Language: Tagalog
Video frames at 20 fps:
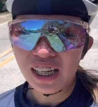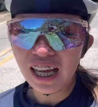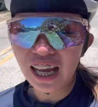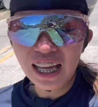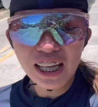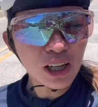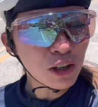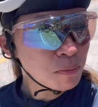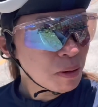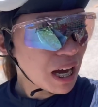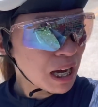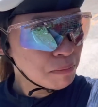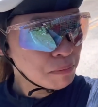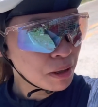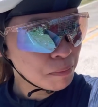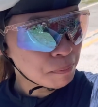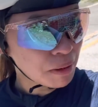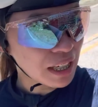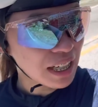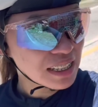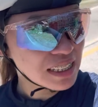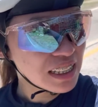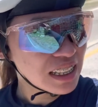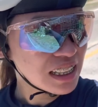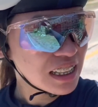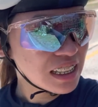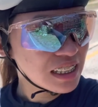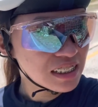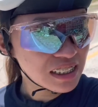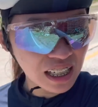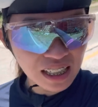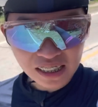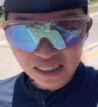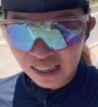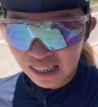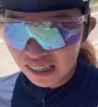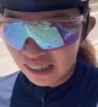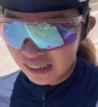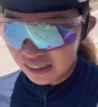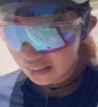Ayaw ba kaming paratingin ng
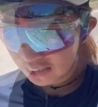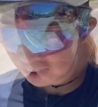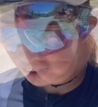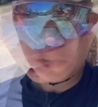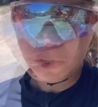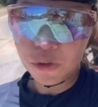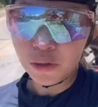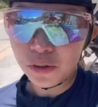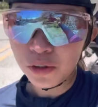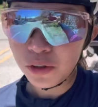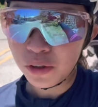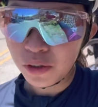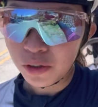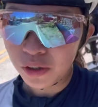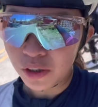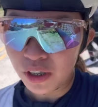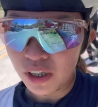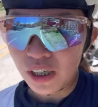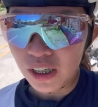Jariel? May sumpa.